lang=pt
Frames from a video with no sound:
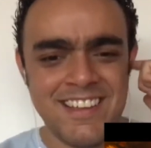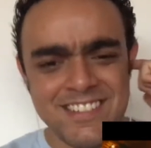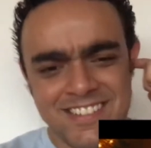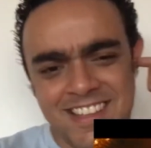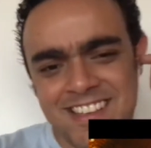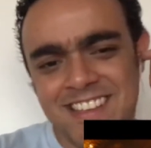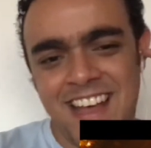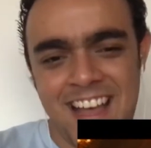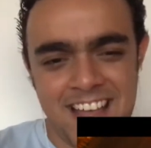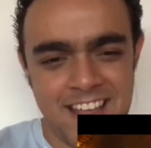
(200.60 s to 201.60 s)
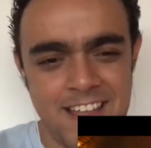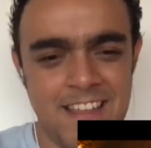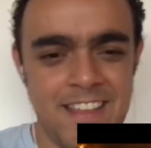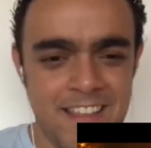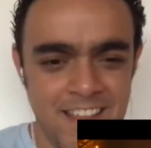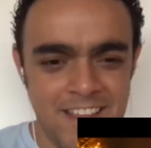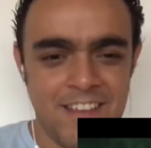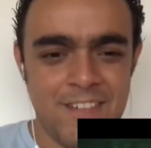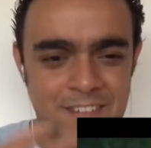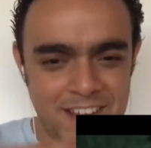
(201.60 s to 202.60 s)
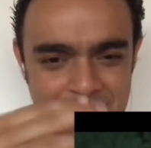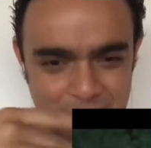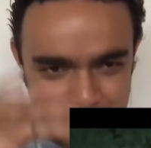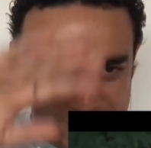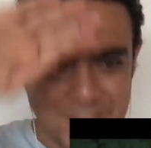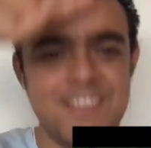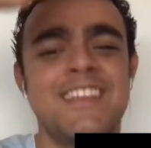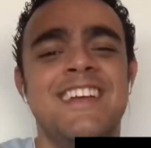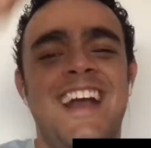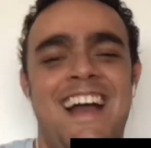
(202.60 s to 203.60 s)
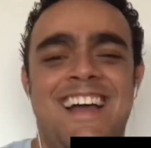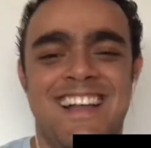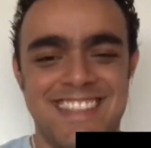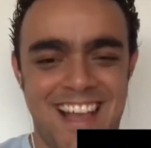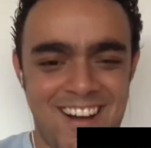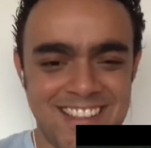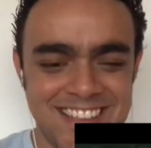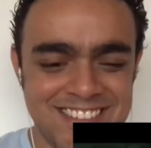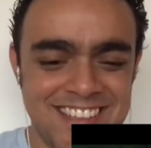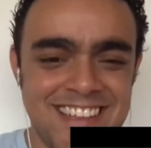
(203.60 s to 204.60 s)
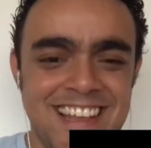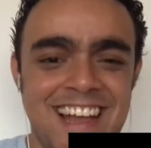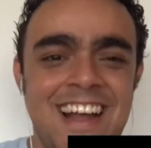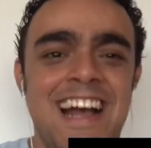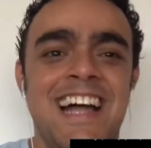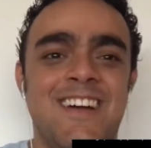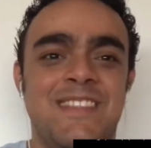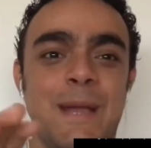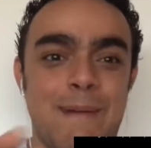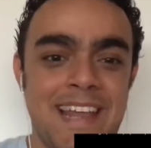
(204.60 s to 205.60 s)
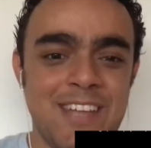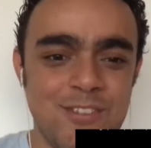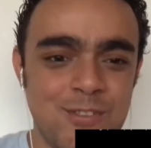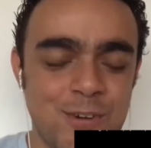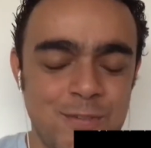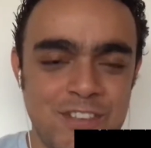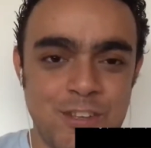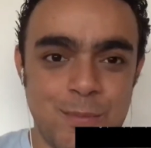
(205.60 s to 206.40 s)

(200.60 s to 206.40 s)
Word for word: xinga. Fé nessa mandinga, na roda ginga. Eu tenho que parar aqui de novo, gente,